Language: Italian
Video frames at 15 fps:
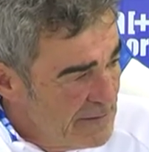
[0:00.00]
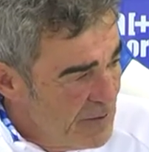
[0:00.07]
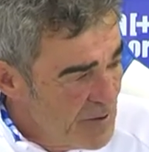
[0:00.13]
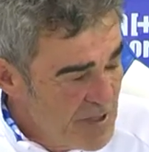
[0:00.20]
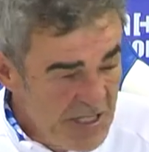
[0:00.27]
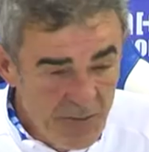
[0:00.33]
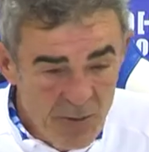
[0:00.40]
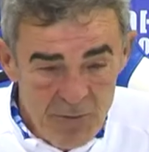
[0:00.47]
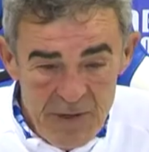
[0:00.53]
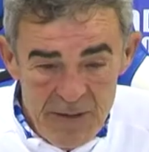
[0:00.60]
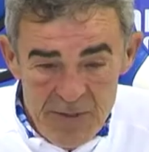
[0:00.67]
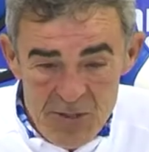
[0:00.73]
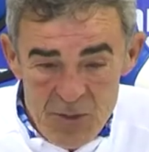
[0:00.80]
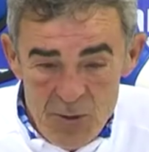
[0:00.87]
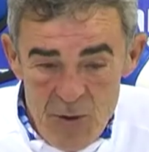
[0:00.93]
i nostri
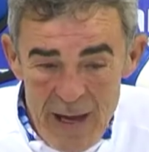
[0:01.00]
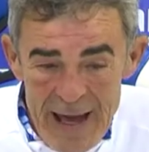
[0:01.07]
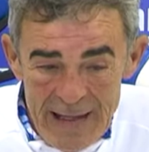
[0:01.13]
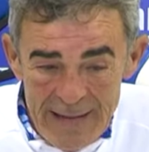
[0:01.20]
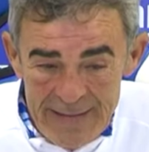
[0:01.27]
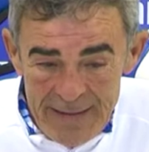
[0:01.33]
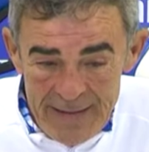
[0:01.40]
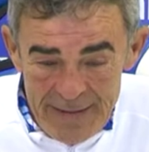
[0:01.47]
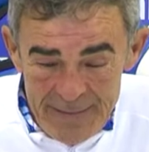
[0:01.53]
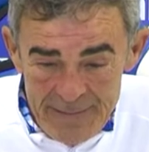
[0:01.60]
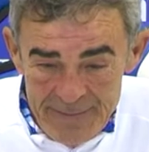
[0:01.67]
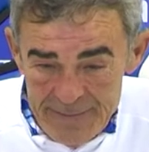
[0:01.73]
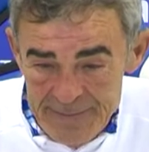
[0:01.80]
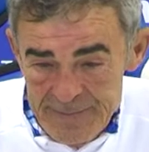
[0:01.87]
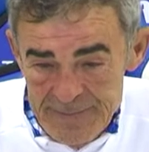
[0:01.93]
problemi sono altri,
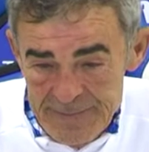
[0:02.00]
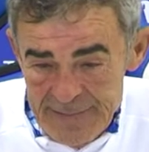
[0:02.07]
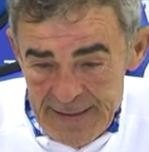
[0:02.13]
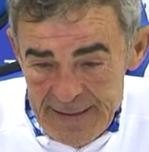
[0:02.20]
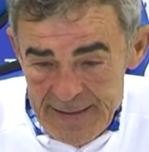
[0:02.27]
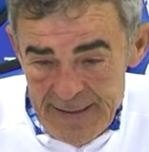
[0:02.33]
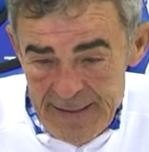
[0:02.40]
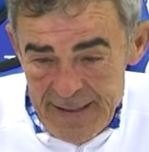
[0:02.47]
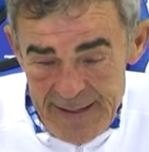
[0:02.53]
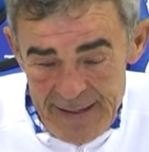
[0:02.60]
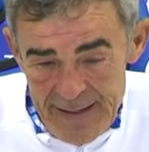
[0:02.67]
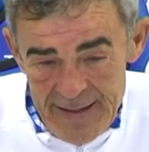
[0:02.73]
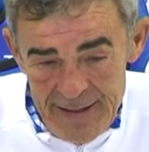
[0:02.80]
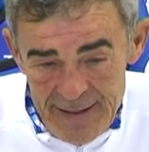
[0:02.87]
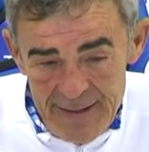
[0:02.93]

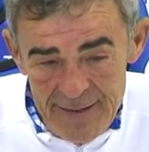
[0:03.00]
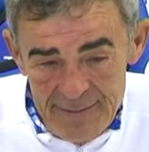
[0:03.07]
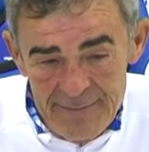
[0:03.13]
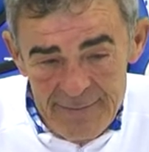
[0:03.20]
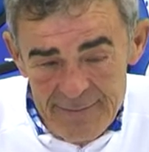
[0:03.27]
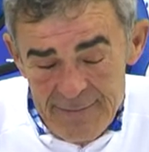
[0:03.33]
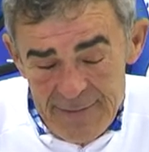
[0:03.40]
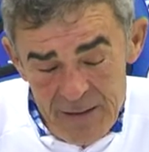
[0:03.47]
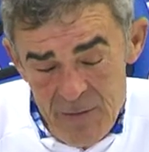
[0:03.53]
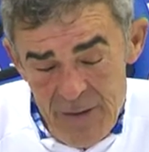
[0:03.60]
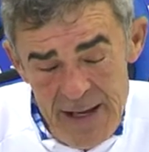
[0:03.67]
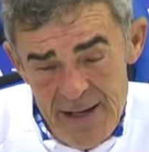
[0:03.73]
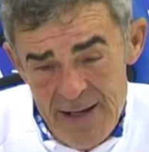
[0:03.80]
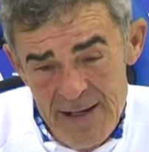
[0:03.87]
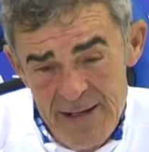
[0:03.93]
perché ma
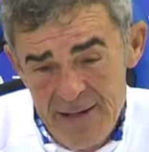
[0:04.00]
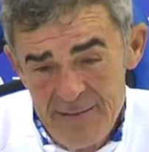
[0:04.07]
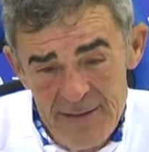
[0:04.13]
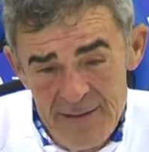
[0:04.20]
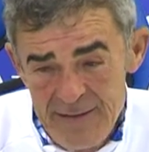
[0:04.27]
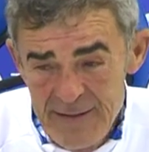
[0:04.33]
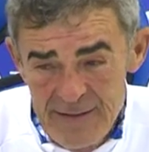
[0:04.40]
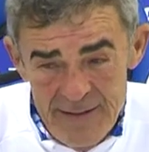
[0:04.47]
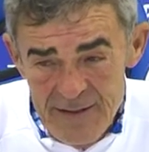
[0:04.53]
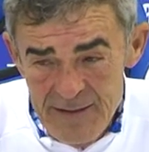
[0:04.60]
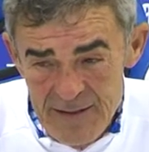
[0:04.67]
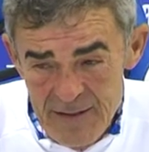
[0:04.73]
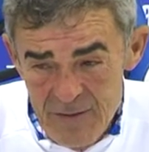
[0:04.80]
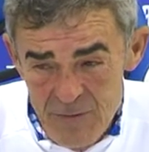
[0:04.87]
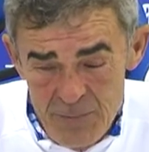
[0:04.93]
quelli di, di, di,
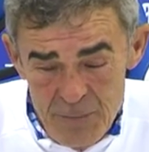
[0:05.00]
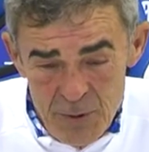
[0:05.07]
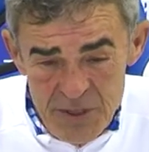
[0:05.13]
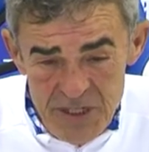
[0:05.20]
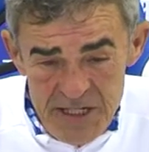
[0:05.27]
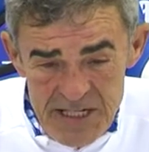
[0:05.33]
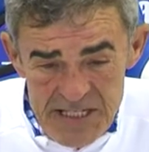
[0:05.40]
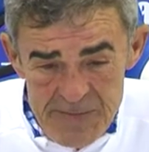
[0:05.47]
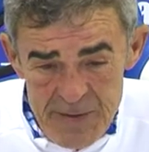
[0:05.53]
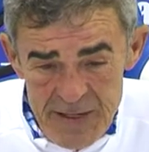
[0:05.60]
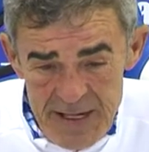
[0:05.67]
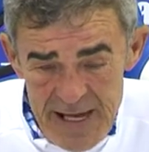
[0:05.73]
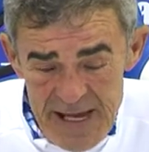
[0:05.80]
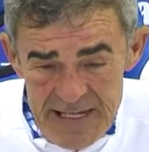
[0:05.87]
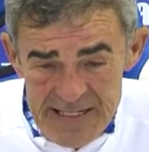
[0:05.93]
di un po' di
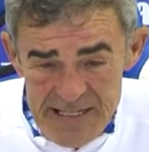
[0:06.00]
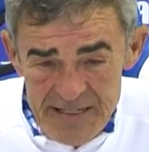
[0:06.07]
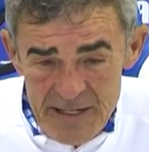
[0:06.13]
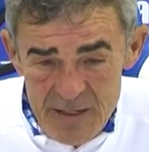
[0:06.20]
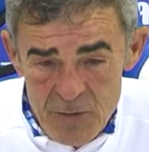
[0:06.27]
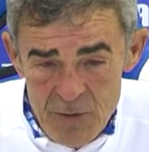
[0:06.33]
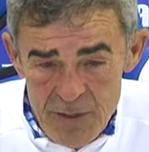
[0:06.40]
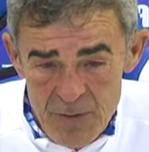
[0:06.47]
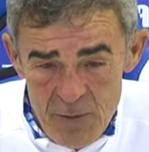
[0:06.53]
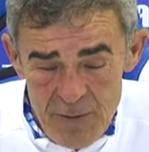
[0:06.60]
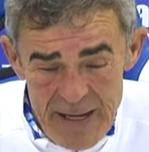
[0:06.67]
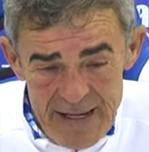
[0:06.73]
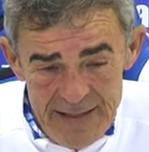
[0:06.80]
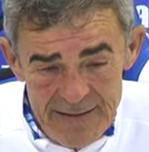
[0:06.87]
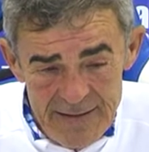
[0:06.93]
inesperienza in alcuni
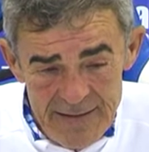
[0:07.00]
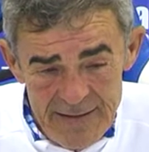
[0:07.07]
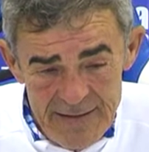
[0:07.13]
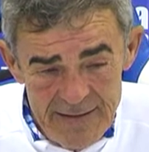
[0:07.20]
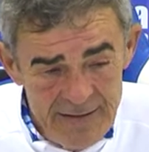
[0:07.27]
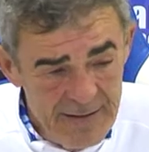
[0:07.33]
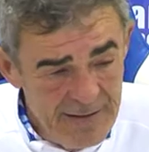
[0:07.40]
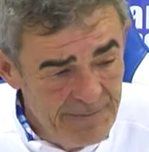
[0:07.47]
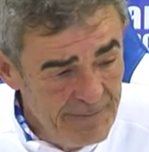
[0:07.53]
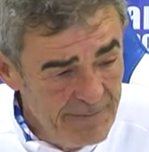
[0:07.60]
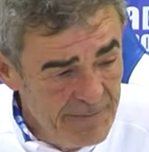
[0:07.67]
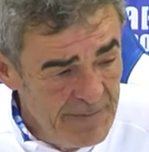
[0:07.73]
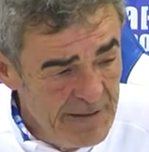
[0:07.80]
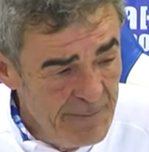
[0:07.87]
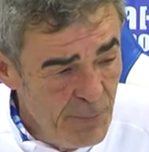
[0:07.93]
momenti,
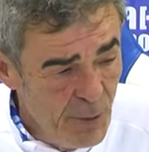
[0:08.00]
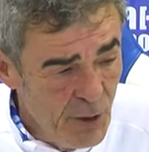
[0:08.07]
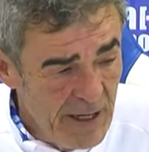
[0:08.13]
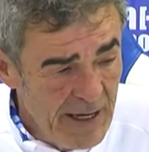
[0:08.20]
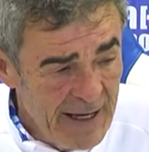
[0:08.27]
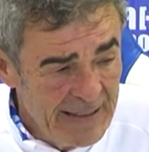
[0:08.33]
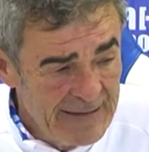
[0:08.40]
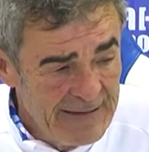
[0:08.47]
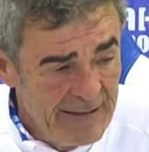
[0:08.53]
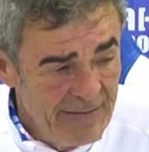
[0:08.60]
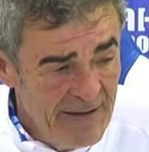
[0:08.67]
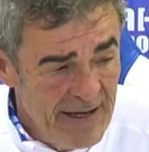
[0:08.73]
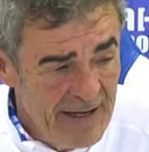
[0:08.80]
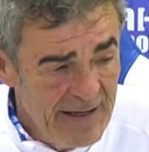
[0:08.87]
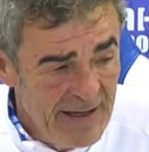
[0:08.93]
di poca
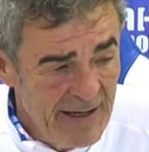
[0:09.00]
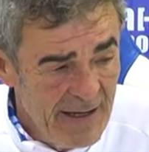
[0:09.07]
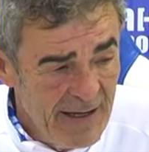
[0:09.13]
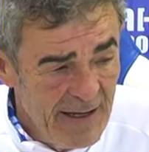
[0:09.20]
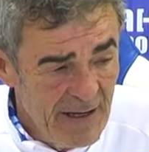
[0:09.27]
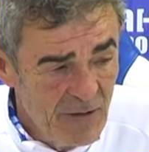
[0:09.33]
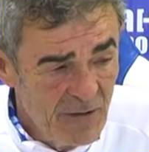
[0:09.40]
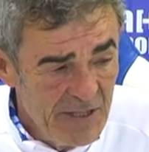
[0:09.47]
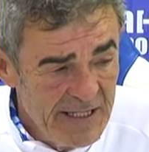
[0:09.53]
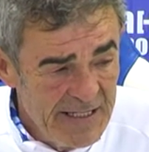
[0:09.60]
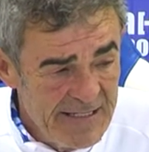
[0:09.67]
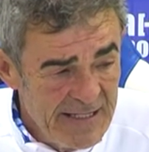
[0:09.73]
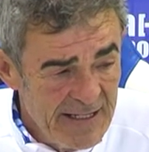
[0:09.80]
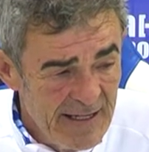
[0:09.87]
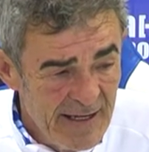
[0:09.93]
cattiveria
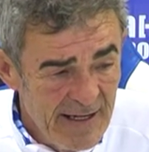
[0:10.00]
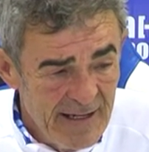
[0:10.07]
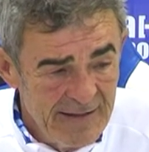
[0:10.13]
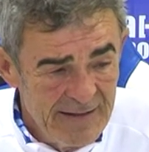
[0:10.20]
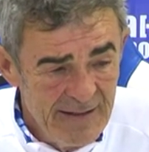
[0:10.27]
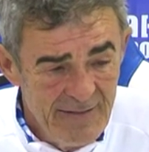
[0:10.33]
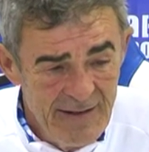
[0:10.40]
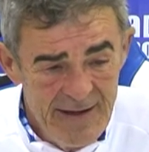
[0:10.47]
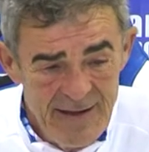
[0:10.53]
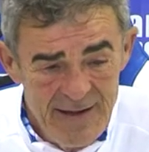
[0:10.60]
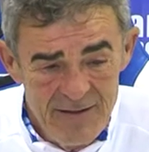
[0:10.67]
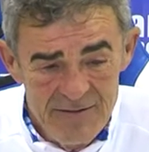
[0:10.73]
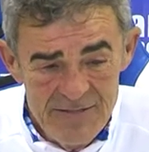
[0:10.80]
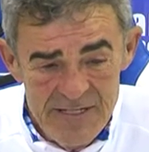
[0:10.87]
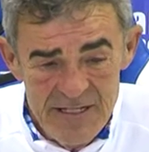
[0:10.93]
agonistica,
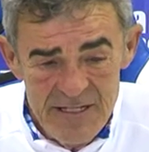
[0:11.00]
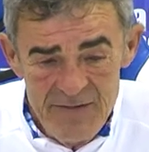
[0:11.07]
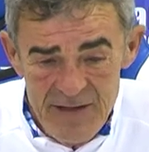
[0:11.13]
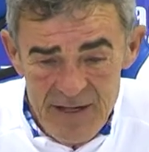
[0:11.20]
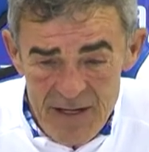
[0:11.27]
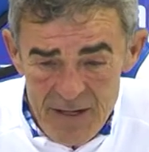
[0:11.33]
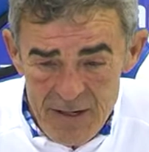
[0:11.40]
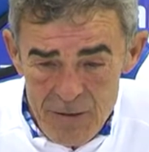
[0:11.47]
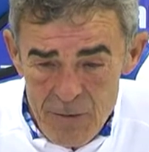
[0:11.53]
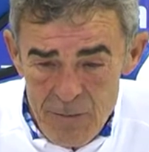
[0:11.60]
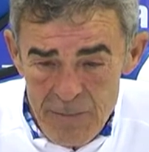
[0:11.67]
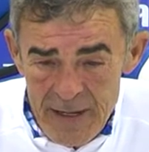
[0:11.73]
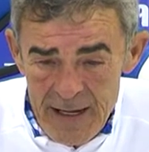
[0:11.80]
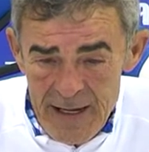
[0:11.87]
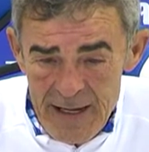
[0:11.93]
cattiveria non significa
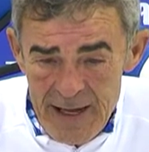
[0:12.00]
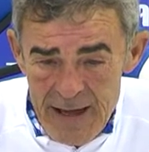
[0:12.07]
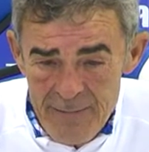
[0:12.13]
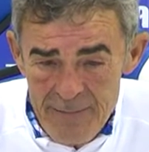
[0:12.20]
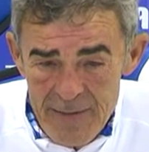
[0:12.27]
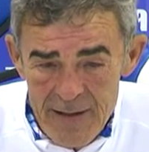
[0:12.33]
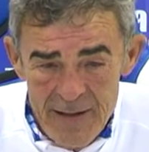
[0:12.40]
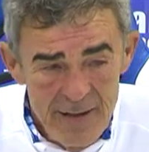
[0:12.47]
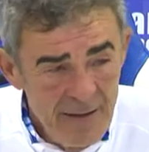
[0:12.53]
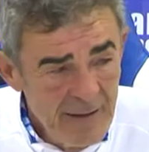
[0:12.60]
rompere le gambe